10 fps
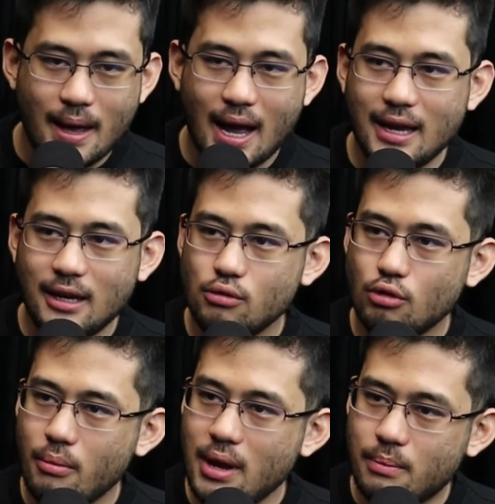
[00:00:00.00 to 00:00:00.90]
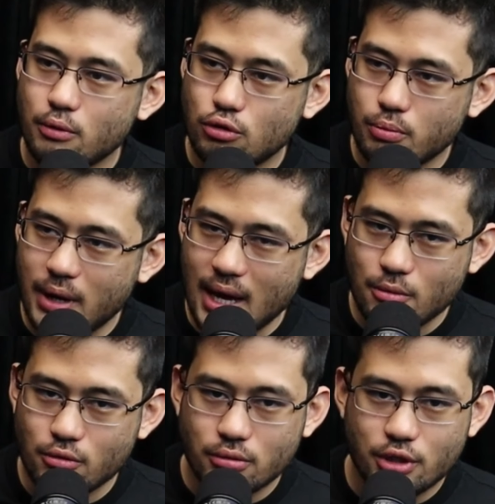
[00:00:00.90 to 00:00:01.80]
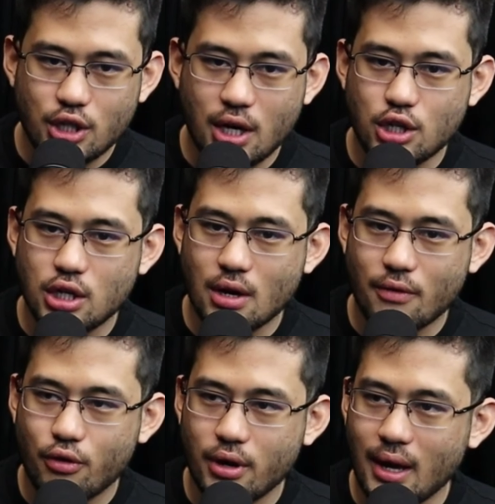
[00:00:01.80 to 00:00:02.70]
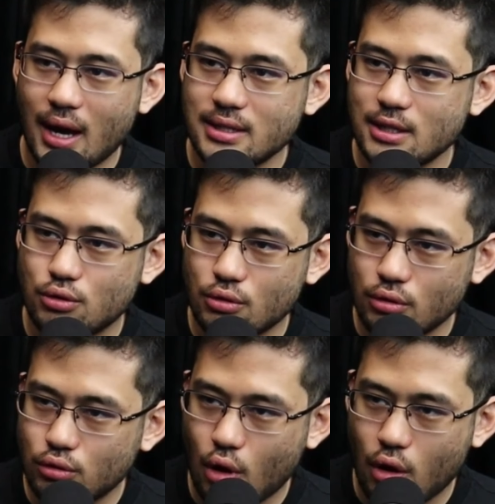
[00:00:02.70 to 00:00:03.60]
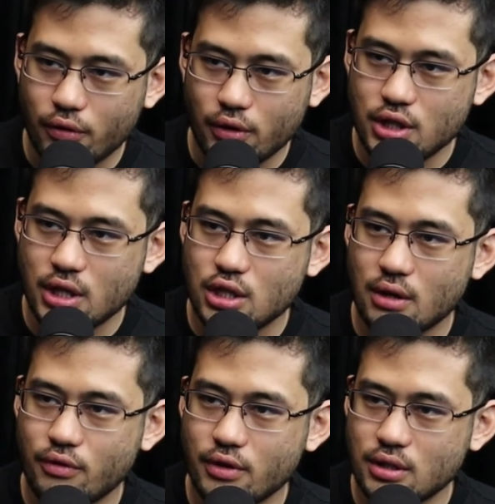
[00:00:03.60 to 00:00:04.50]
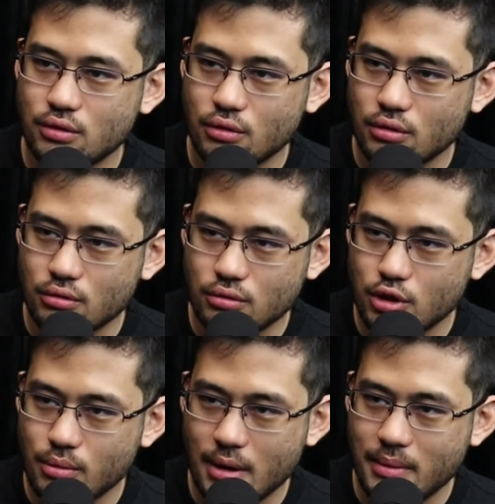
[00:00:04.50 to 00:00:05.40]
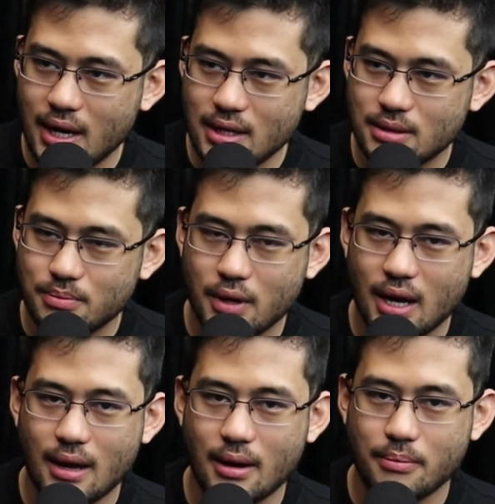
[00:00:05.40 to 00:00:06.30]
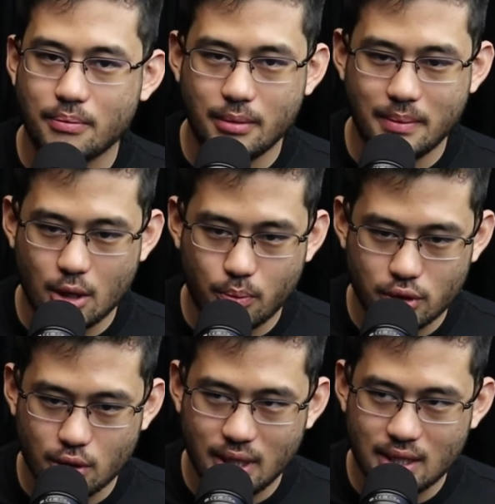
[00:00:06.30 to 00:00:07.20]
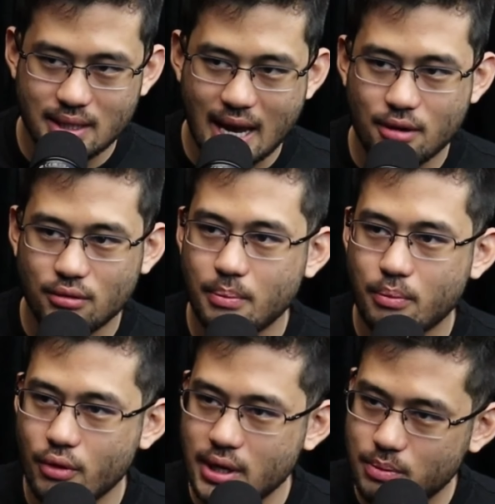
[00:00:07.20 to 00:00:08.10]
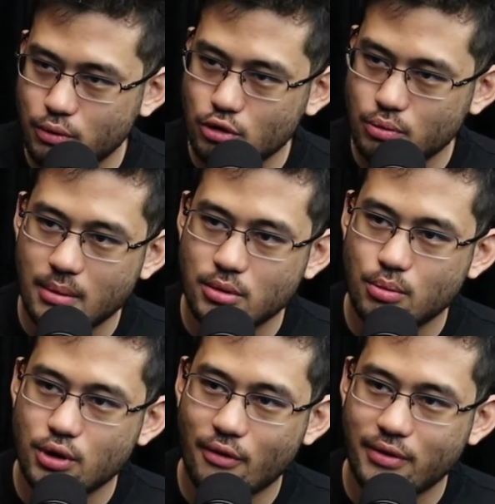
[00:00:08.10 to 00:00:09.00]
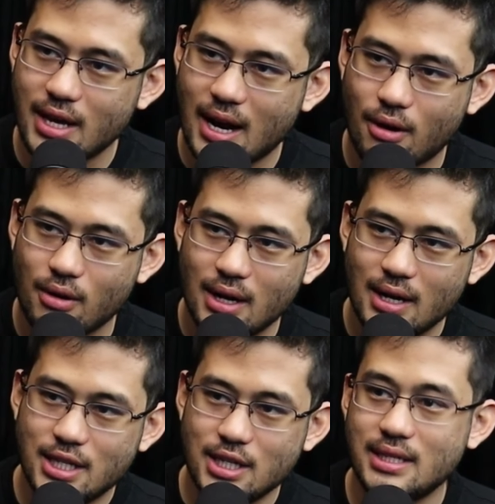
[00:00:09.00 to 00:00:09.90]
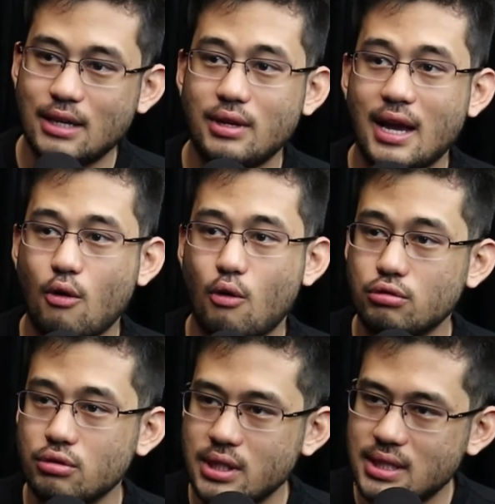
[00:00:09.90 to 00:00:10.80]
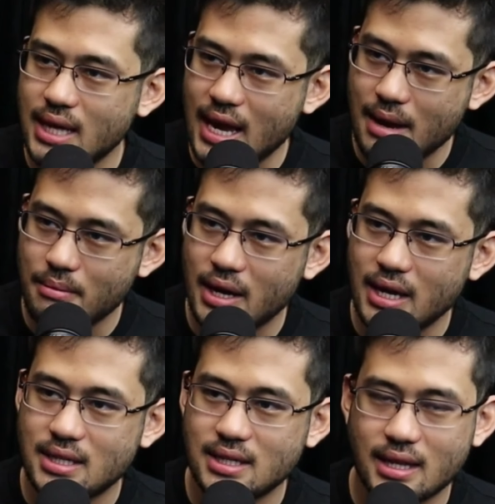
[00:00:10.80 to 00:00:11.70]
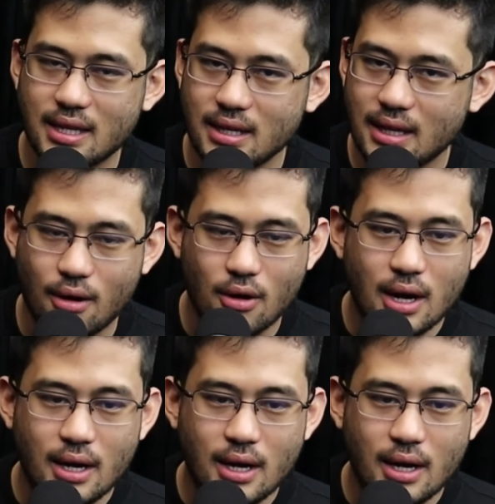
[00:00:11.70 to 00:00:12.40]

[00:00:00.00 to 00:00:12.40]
Aí nomeia para o Supremo gente que já foi assessor do Toffoli, gente que já foi assessor do Gilmar Mendes, para primeiro para o seu ministério, depois para o Supremo Tribunal Federal, dizendo que é contra o sistema e etc e tal.